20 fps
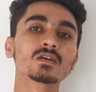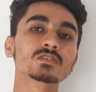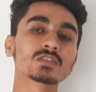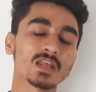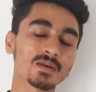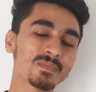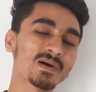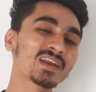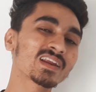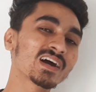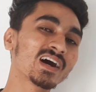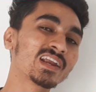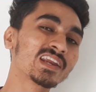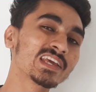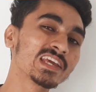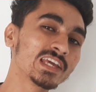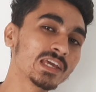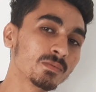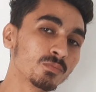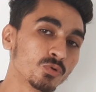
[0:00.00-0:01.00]
सलमान खान
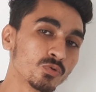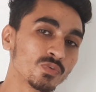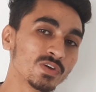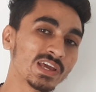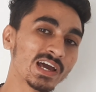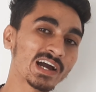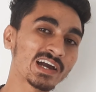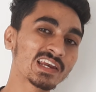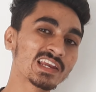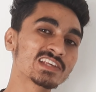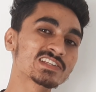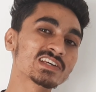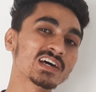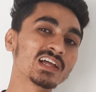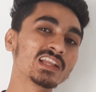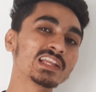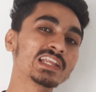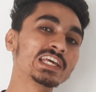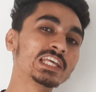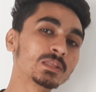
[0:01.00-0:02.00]
की ये मूवी अगले
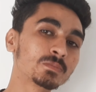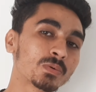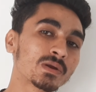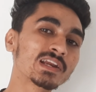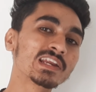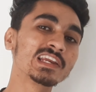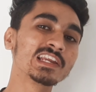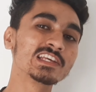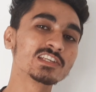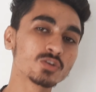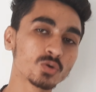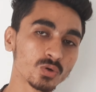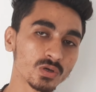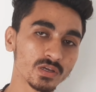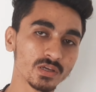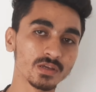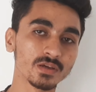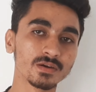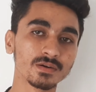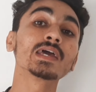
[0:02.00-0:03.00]
साल ईद पर रिलीज होगी